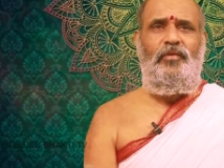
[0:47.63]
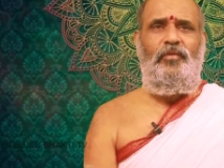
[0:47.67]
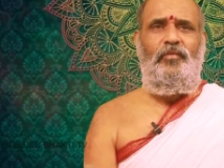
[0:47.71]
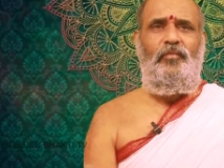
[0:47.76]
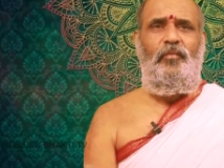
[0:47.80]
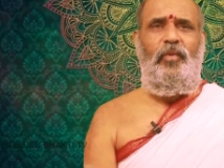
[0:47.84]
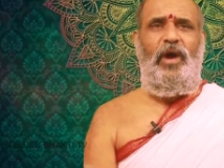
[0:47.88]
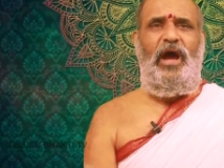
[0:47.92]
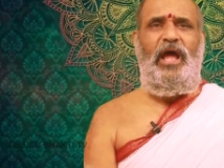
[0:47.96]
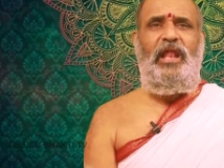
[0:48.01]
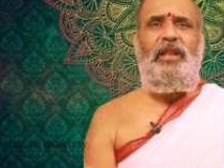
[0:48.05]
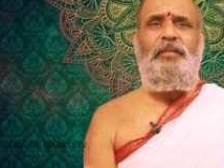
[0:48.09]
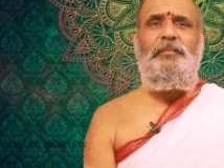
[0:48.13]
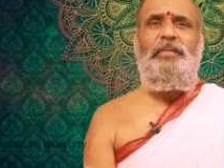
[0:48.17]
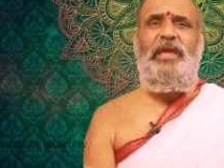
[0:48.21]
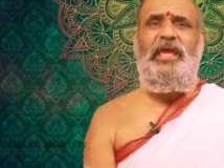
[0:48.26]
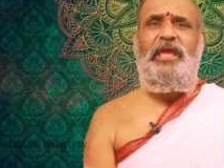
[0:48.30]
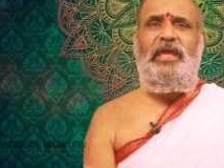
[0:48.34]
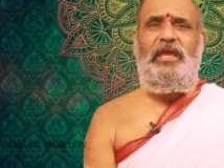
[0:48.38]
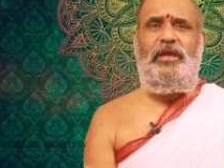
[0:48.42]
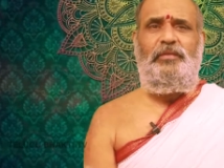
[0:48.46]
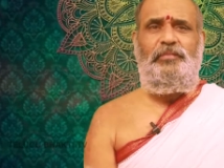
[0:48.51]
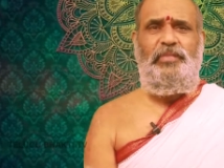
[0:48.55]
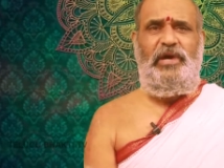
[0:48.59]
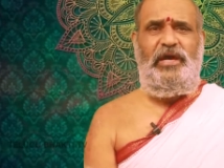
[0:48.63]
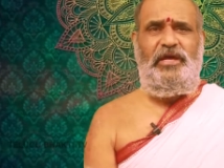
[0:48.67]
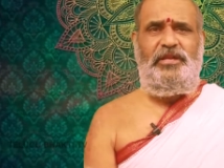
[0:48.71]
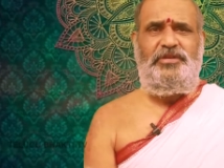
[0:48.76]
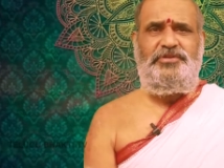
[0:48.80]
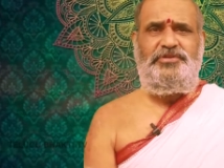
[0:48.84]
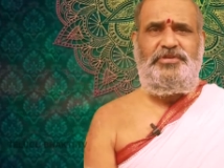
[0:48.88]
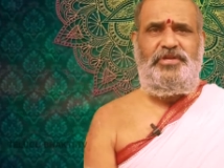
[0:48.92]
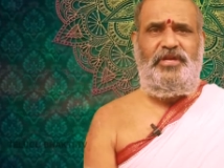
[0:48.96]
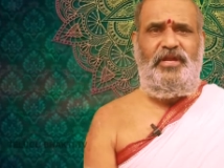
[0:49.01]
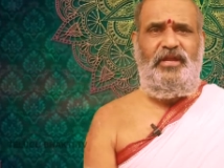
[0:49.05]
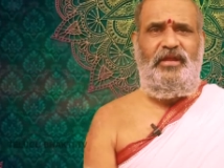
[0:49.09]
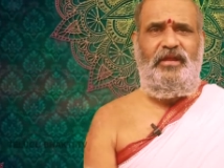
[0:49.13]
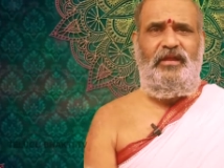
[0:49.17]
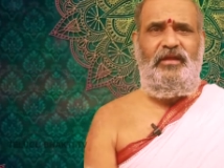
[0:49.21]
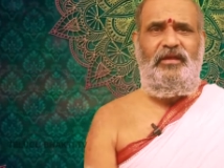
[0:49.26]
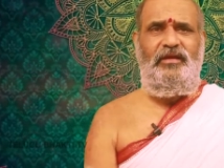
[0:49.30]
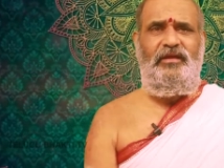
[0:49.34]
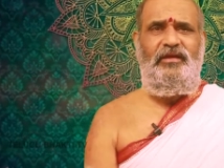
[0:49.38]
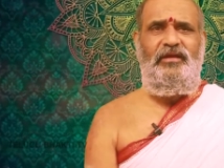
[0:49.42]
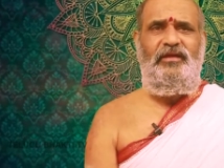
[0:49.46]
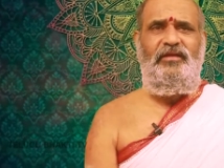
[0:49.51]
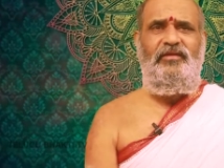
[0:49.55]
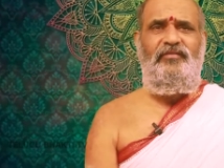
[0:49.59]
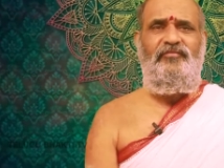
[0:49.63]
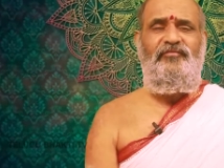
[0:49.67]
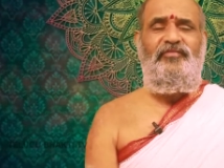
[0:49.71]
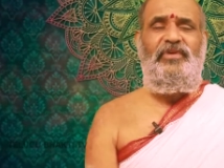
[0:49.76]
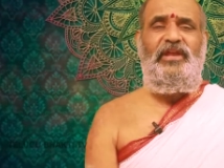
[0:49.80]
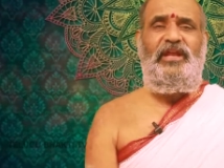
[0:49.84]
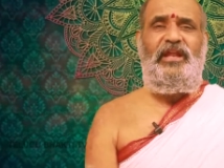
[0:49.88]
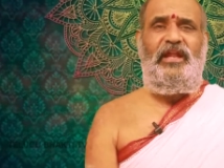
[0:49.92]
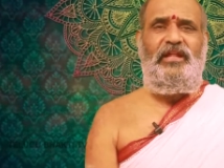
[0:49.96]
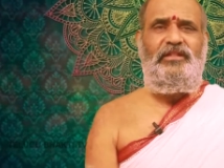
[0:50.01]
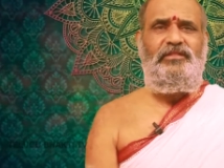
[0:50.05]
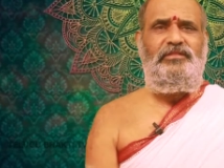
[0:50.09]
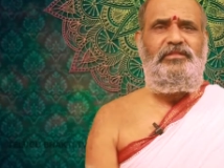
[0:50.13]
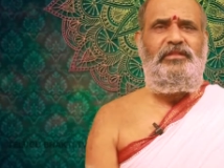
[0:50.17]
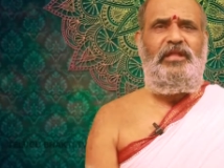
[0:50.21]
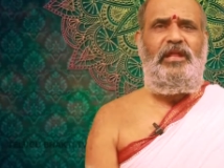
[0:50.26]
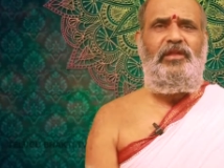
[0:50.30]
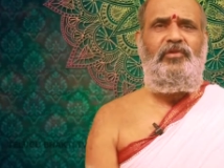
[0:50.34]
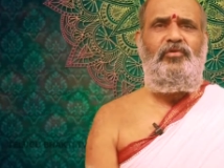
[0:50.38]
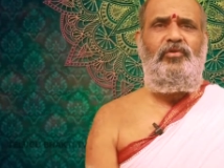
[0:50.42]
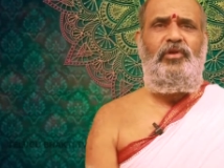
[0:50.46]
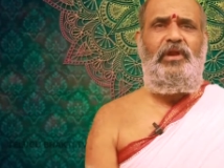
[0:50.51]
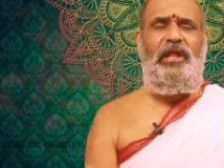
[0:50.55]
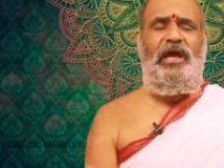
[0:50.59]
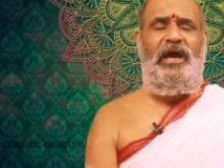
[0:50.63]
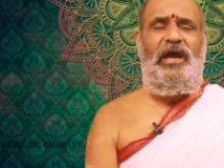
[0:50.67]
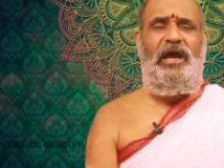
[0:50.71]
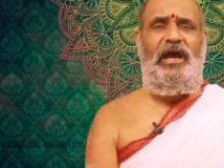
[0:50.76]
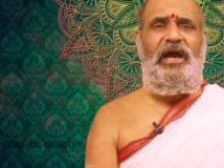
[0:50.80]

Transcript: వాల్మీకి మహర్షి వీరందరూ కూడా